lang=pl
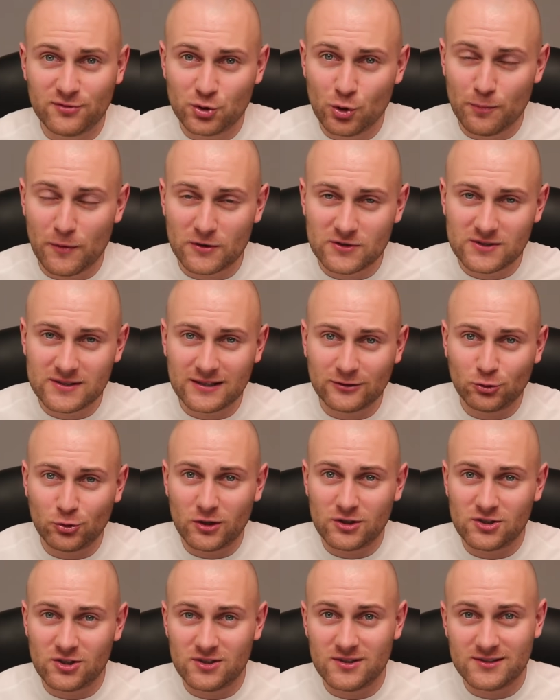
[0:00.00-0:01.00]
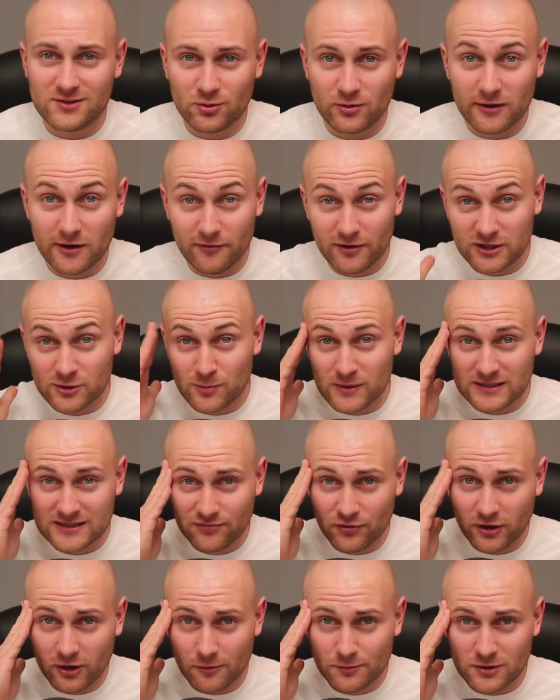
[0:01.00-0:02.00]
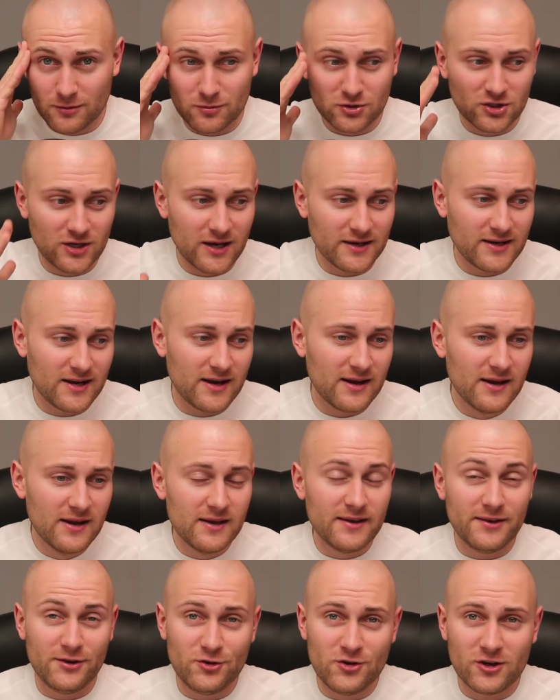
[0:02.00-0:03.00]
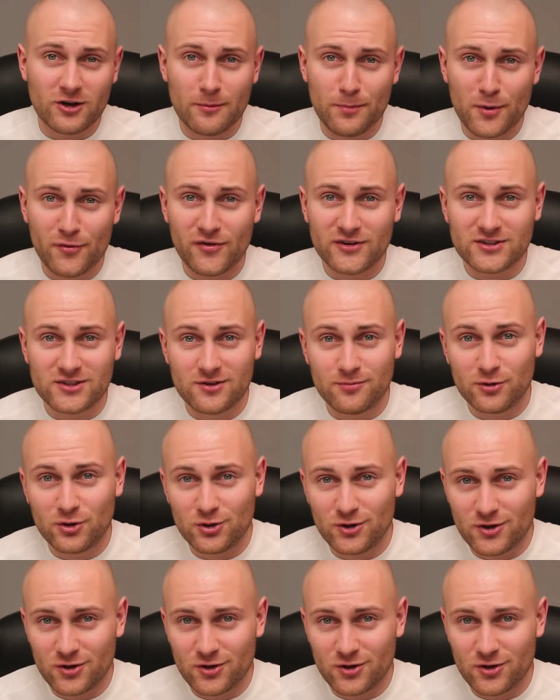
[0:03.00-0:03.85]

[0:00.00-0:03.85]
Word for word: W 100% tutaj się nie sugerować bez swojego przemyślenia i nie kopywać, żeby do